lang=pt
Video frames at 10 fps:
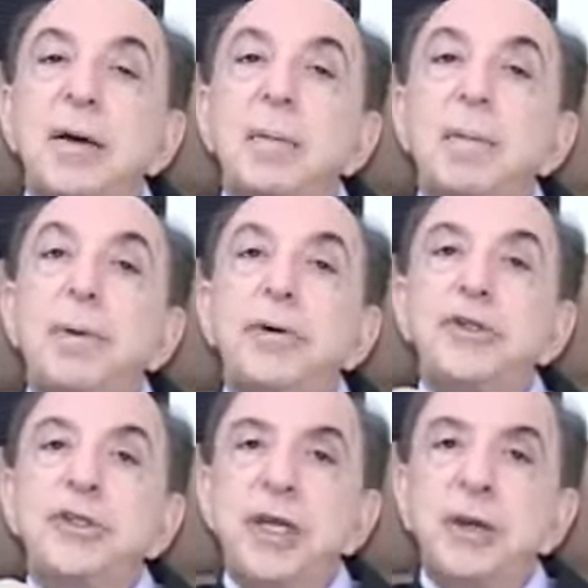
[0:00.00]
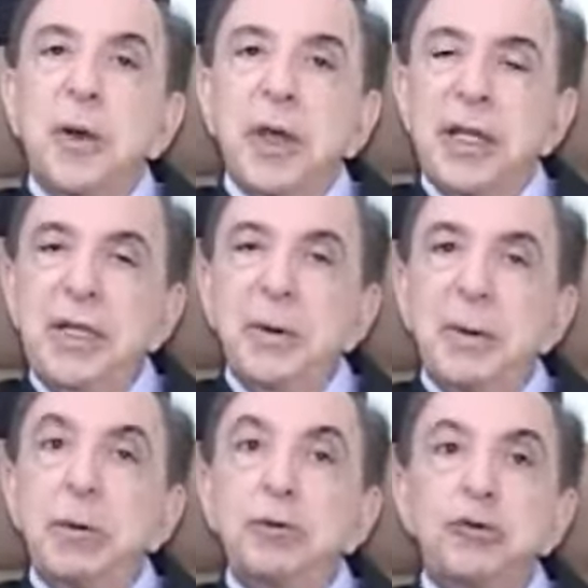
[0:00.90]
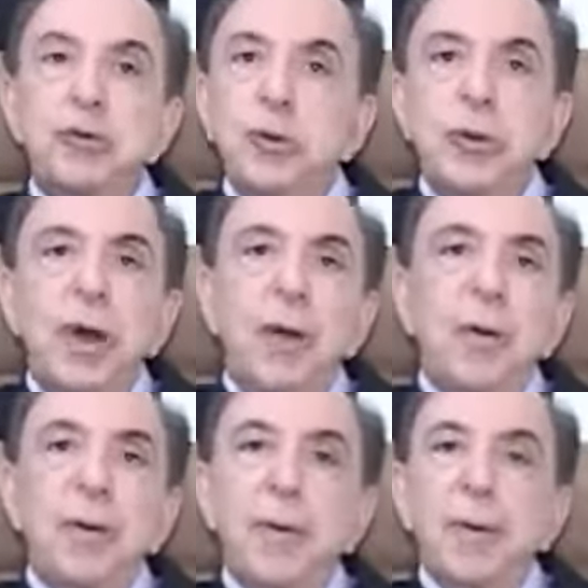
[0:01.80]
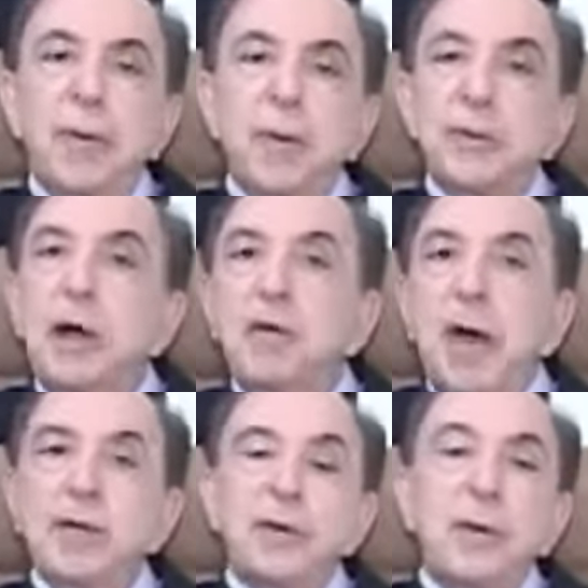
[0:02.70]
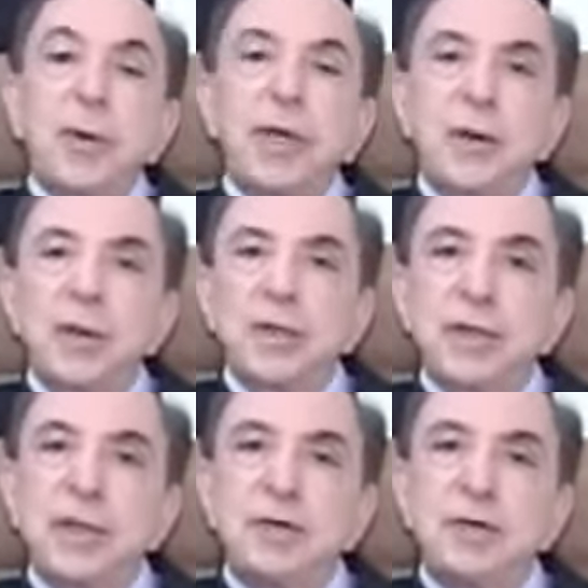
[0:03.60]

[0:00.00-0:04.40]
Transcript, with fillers: bom dia em qualquer língua, bonjour, ou, ou salvaz, ou qualquer coisa que diga